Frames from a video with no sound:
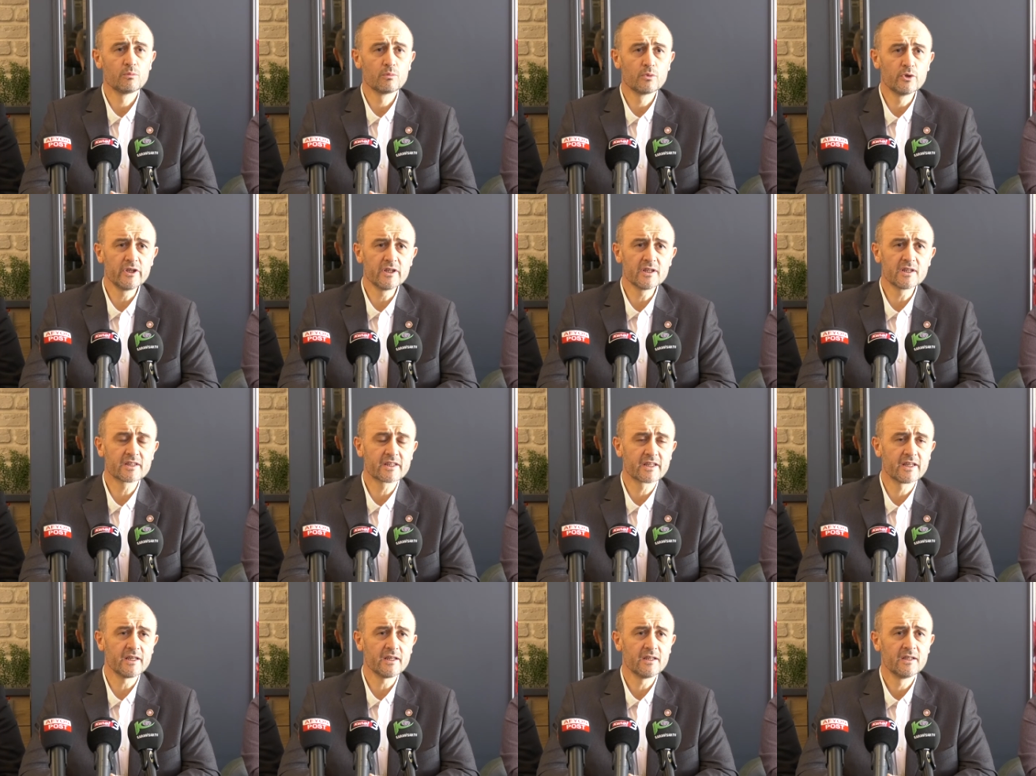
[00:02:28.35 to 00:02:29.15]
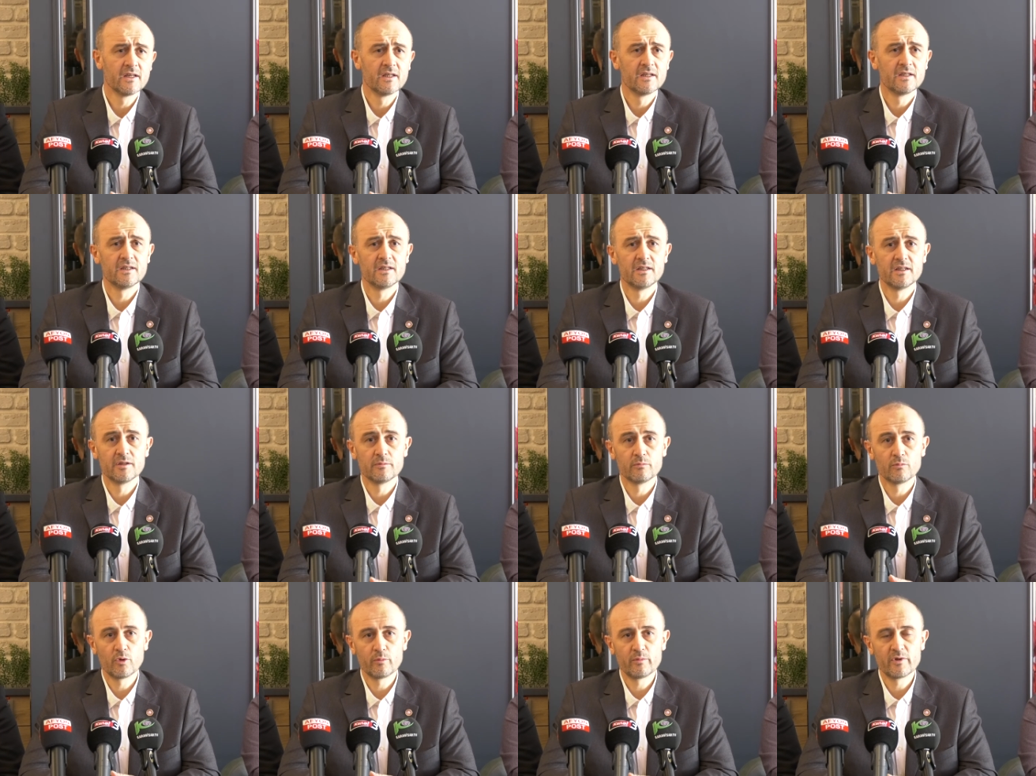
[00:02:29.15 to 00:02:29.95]
Bu yılki
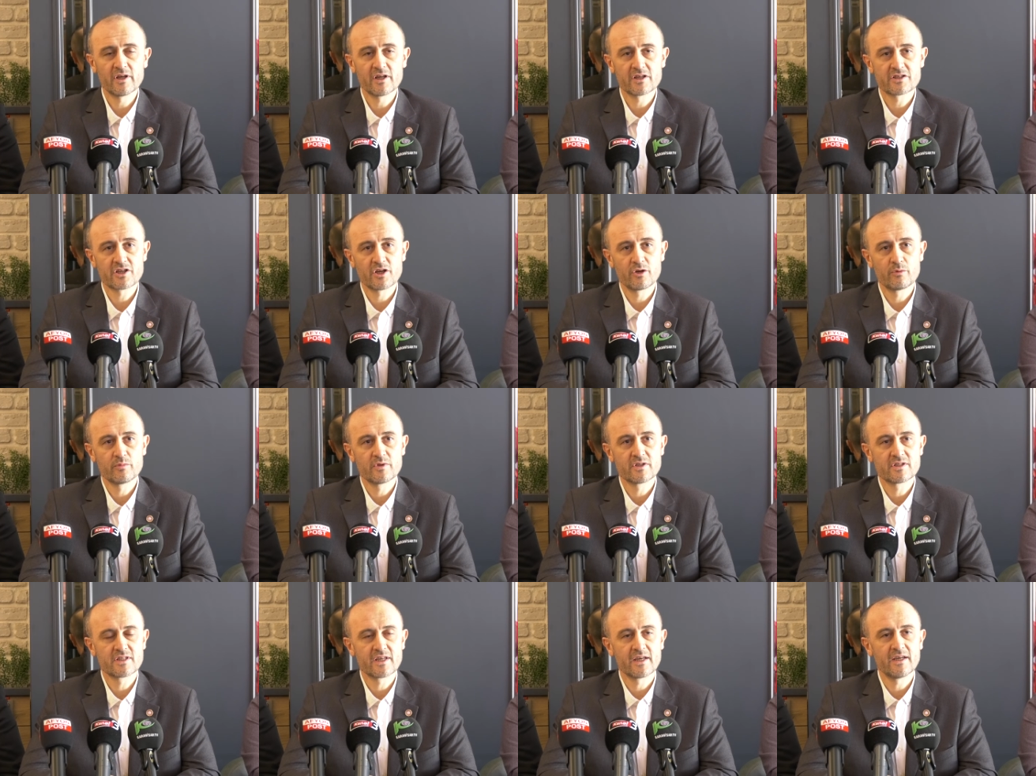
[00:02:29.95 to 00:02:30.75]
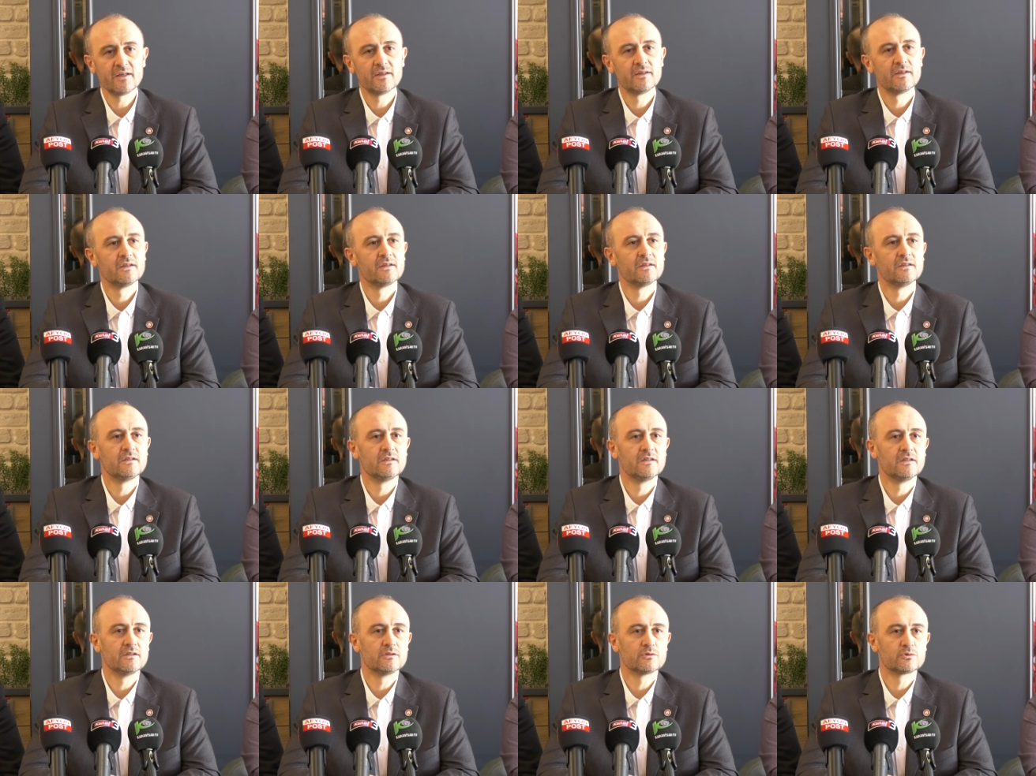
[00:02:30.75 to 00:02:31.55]
e, mobil aşevimizde
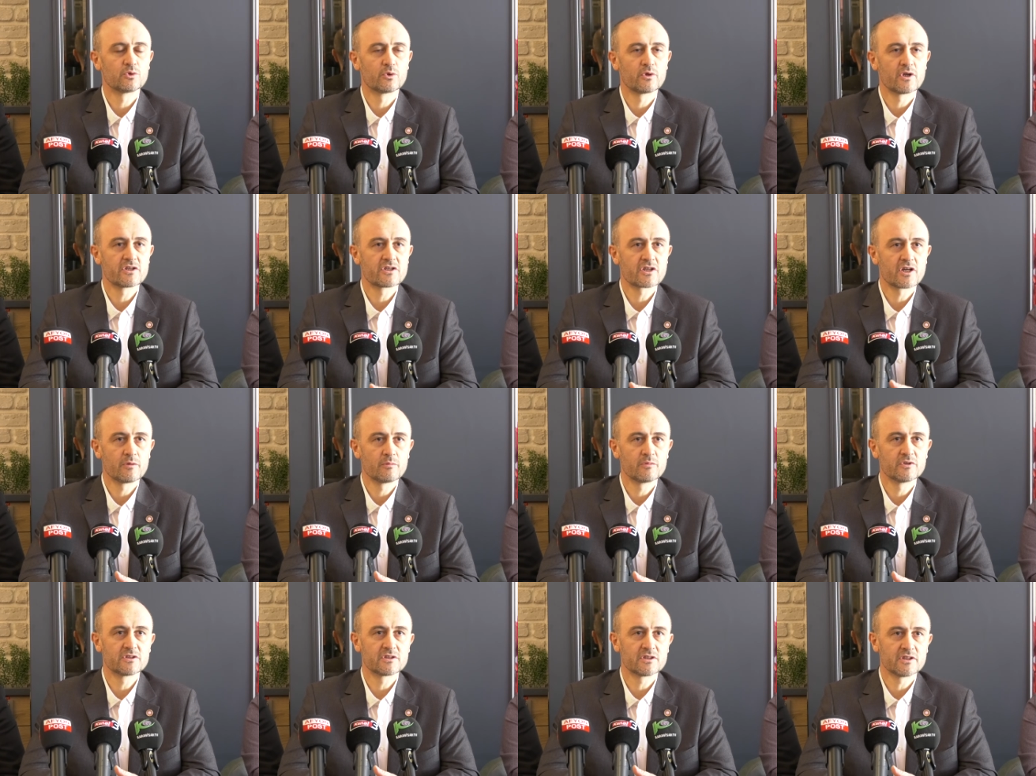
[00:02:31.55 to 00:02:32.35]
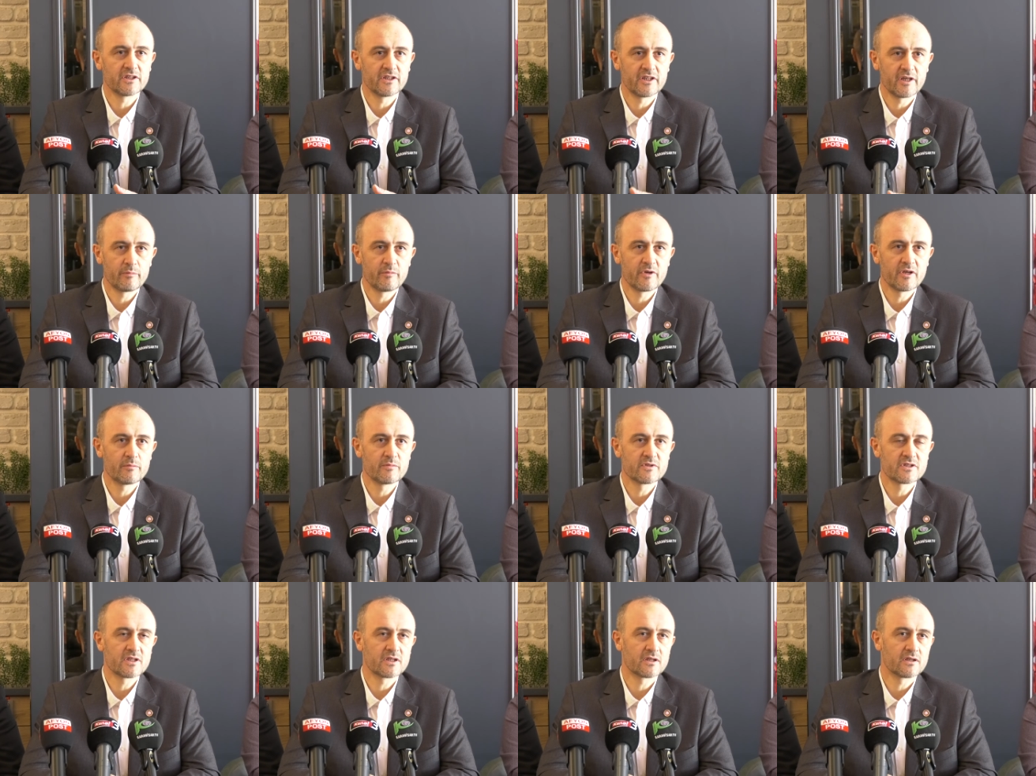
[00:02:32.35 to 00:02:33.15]
e, sunacağımız
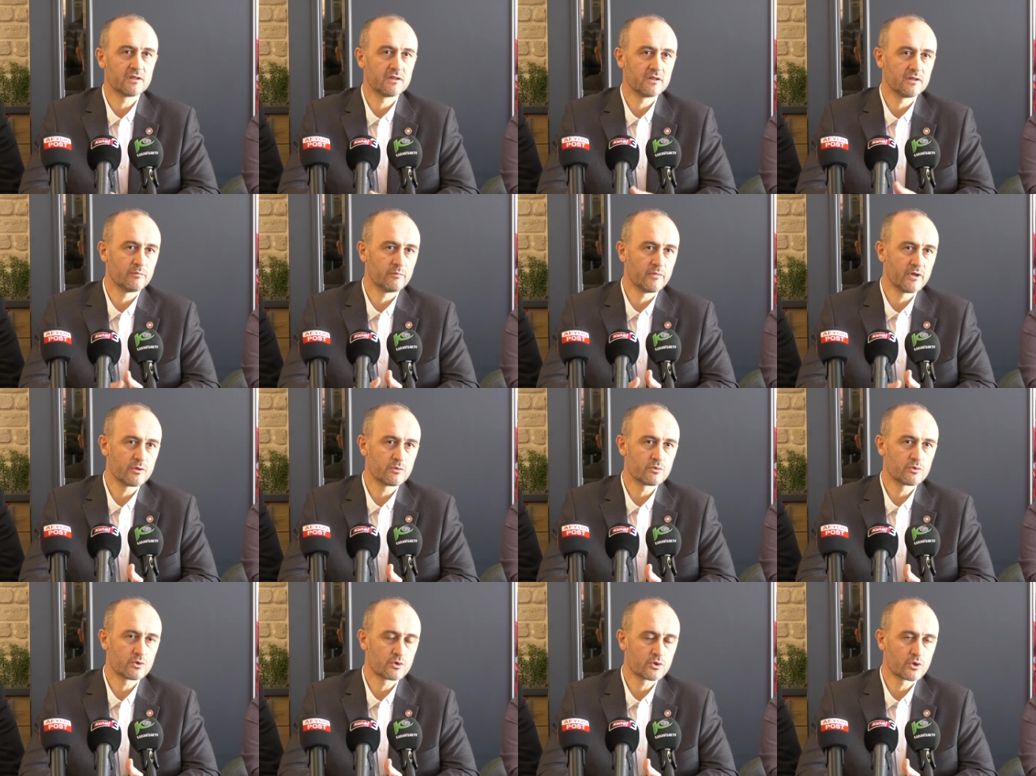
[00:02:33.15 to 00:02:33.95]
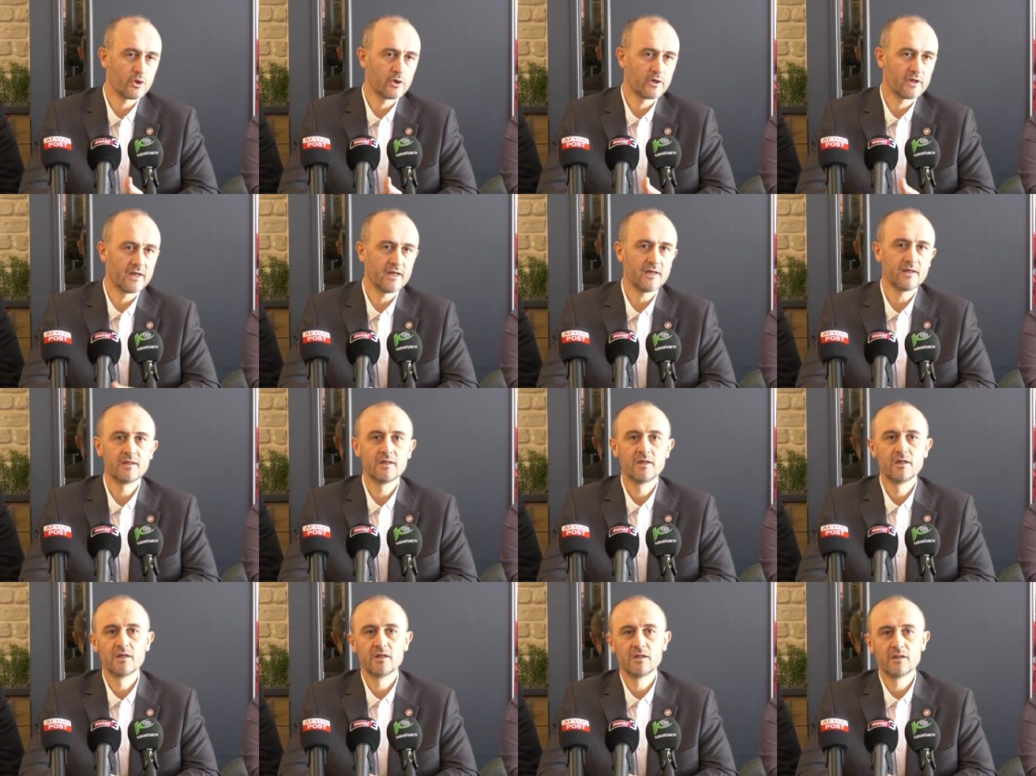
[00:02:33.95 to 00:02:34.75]
yemeğimizin menüsü şöyle.
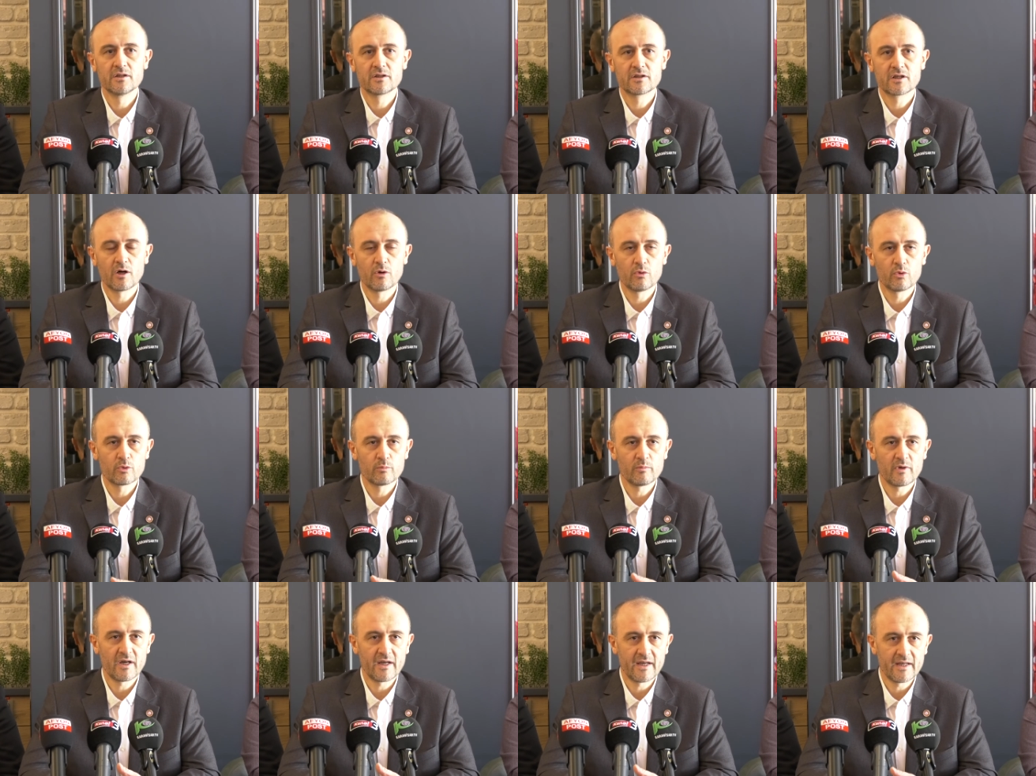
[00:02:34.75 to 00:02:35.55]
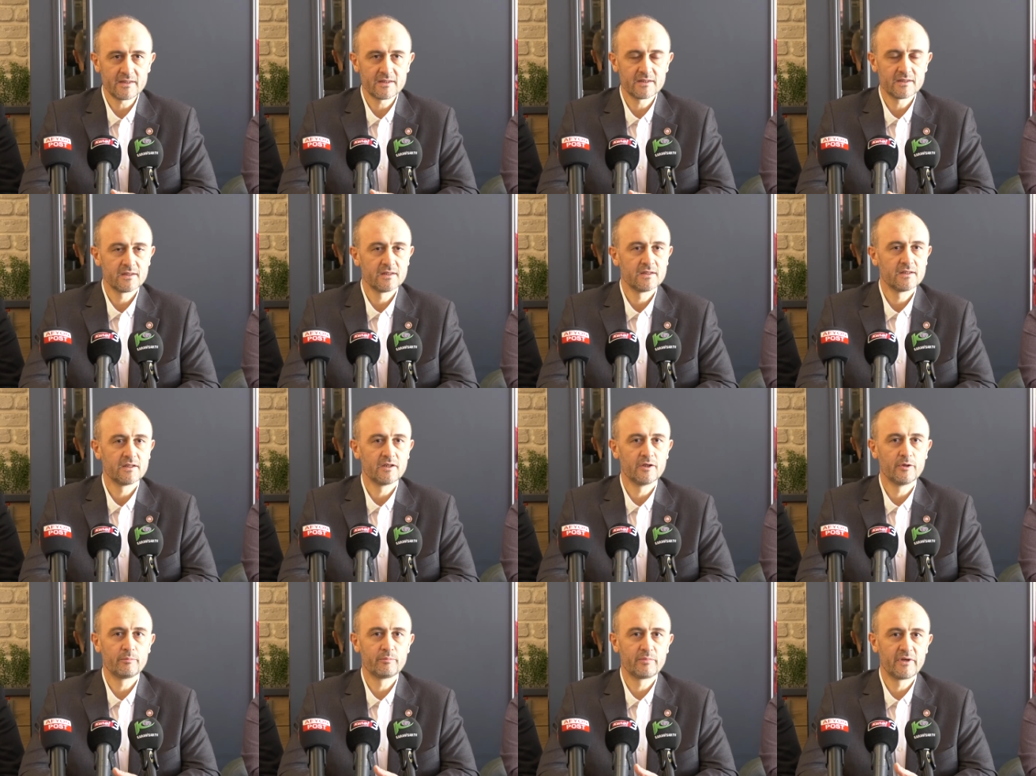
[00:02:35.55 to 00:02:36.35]
E, kavurma et,
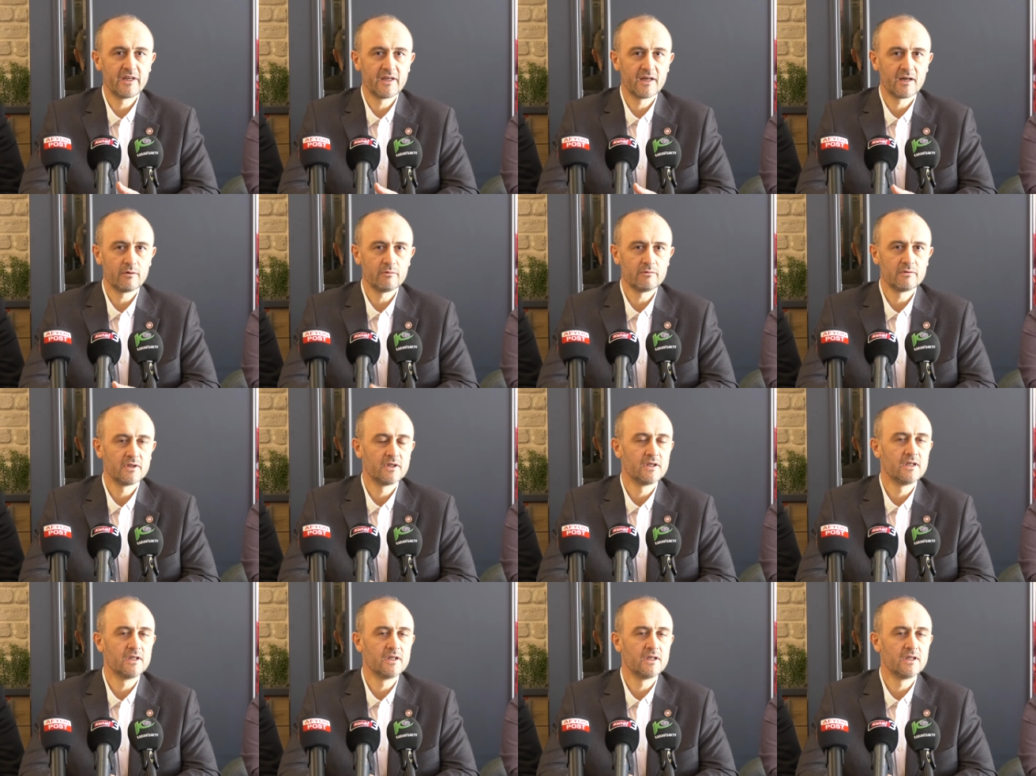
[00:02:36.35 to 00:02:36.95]
e, pilav, e,